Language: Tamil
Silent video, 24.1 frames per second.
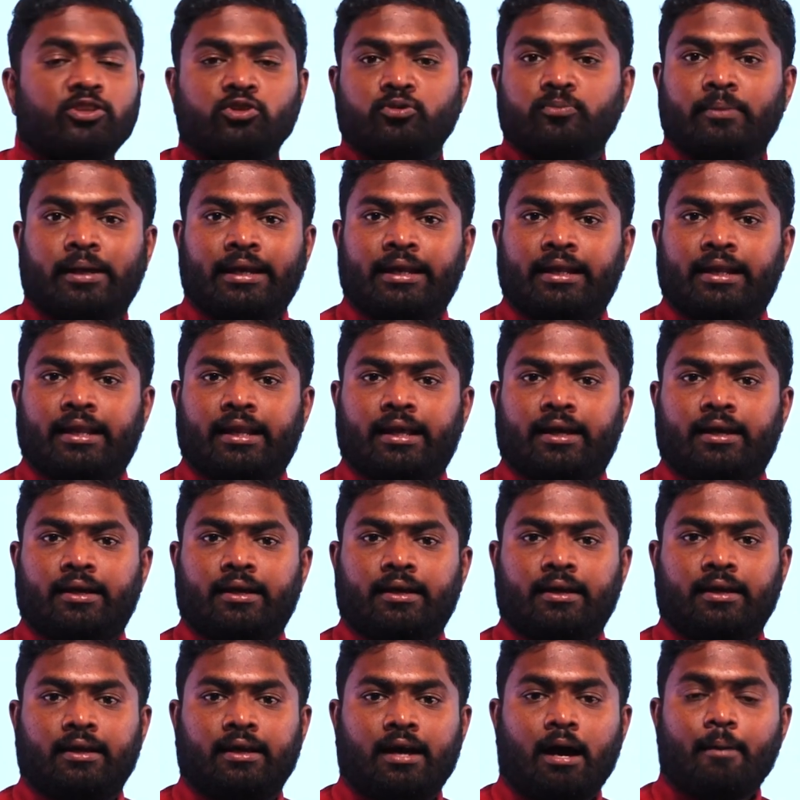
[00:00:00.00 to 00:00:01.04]
எதுவுமே இல்லை
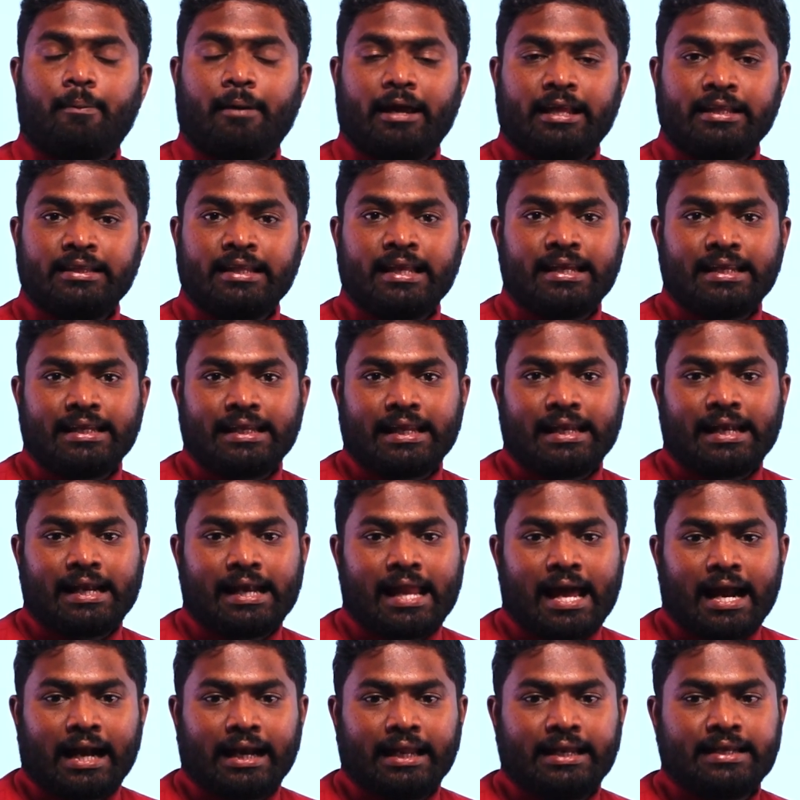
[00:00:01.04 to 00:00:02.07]
அப்போ இந்த
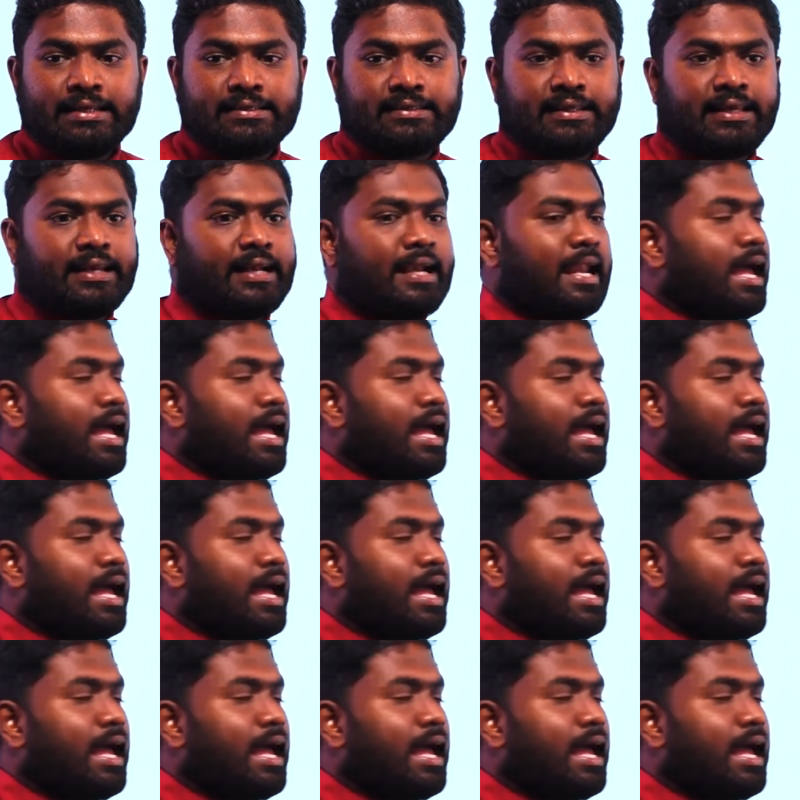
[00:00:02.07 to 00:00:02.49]
நிலையில் நாங்கள் என்ன செய்கிற